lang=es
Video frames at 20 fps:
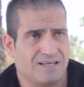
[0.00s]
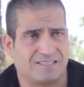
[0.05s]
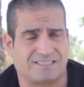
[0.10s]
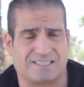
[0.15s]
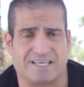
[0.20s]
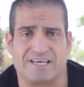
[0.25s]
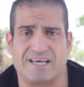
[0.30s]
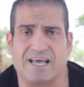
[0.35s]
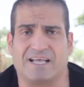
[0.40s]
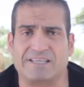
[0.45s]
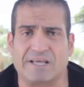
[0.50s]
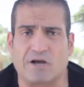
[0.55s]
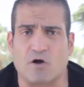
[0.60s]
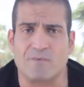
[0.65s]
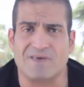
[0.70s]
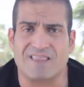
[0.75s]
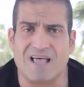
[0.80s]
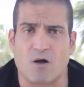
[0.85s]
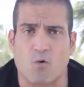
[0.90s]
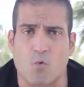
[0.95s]
Siguiente
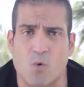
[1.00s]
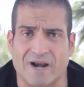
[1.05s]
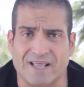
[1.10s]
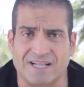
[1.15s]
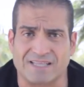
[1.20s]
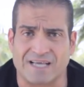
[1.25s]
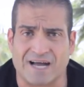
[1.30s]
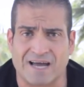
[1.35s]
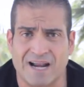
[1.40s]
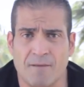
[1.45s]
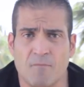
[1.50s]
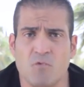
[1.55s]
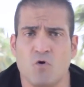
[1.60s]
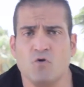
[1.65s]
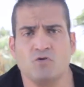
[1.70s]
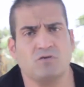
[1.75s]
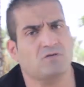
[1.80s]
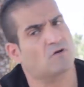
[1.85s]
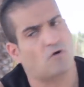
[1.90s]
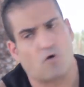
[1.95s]
comida 40
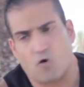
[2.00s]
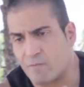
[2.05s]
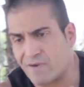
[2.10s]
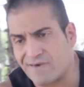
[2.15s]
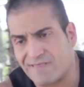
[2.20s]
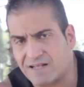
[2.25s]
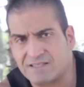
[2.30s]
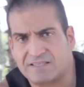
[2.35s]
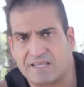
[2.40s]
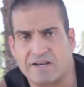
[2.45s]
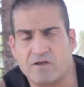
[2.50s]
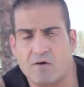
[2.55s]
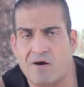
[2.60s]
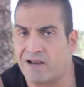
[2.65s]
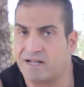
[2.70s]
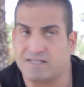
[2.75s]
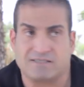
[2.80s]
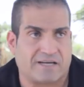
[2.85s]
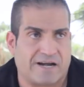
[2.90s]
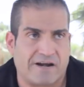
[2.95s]
gramos, comida anterior
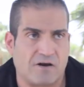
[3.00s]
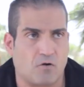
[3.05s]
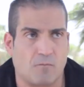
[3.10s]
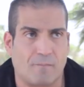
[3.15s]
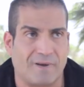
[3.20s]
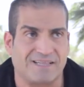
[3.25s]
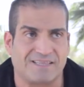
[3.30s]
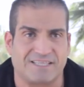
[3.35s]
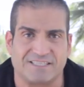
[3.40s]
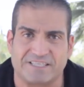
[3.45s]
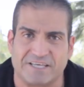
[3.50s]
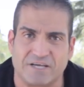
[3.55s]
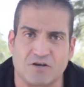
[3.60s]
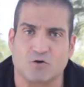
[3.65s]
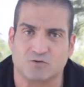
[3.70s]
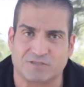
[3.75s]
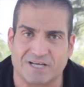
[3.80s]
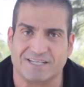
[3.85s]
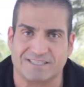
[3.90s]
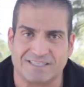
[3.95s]
al entreno
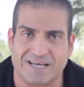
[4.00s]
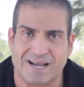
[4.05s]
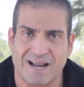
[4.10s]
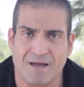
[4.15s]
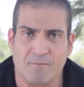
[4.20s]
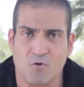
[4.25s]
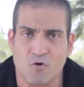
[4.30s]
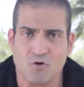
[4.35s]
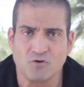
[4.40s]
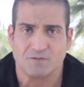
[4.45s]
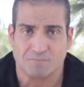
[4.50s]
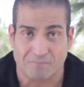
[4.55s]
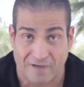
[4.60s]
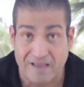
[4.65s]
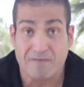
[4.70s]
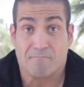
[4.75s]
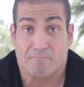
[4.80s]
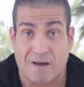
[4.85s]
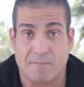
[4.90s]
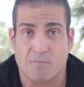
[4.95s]
25-30 gramos,
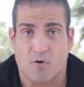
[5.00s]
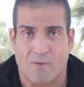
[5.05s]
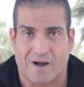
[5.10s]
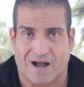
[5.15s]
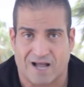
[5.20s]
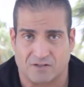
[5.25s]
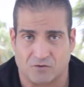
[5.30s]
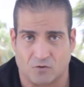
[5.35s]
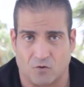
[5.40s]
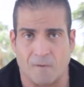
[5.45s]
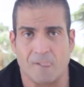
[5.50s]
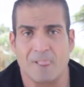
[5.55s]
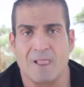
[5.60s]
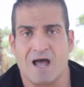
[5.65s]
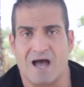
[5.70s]
vamos bajando.